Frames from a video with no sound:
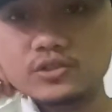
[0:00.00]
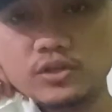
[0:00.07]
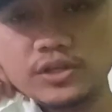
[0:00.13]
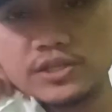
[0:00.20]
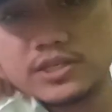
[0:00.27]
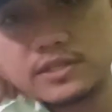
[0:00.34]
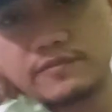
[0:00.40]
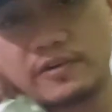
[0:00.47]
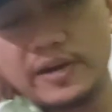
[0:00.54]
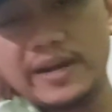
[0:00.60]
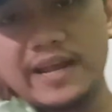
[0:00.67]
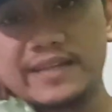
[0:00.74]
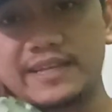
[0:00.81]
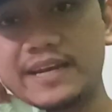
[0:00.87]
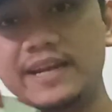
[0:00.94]
So this is for
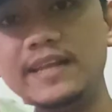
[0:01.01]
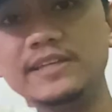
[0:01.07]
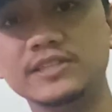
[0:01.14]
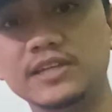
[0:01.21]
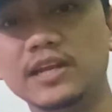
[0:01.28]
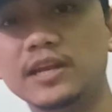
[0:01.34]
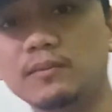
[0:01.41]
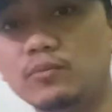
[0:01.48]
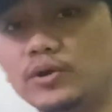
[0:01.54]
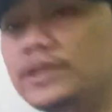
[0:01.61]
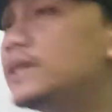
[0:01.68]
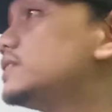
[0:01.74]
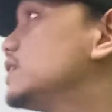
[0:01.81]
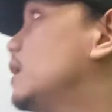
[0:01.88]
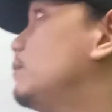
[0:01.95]
Electrical Engineering Board
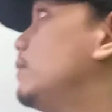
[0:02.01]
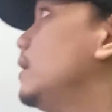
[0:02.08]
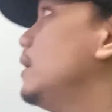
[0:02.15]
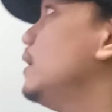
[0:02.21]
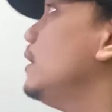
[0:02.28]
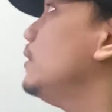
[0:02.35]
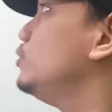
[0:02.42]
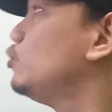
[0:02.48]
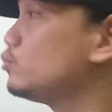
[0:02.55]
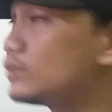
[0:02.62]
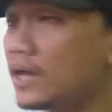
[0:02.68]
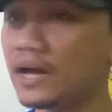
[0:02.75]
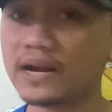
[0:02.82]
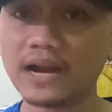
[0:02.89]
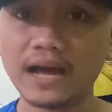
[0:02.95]
Exam nung
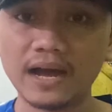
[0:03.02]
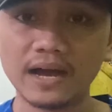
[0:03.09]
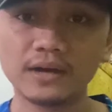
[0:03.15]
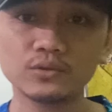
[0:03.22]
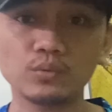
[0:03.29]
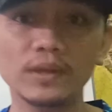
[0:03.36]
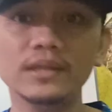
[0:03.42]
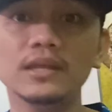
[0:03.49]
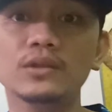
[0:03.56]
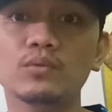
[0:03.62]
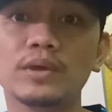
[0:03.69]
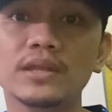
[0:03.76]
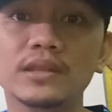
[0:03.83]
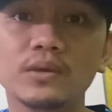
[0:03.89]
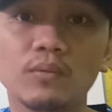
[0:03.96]
nakaraang
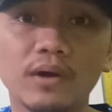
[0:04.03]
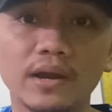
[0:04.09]
2021.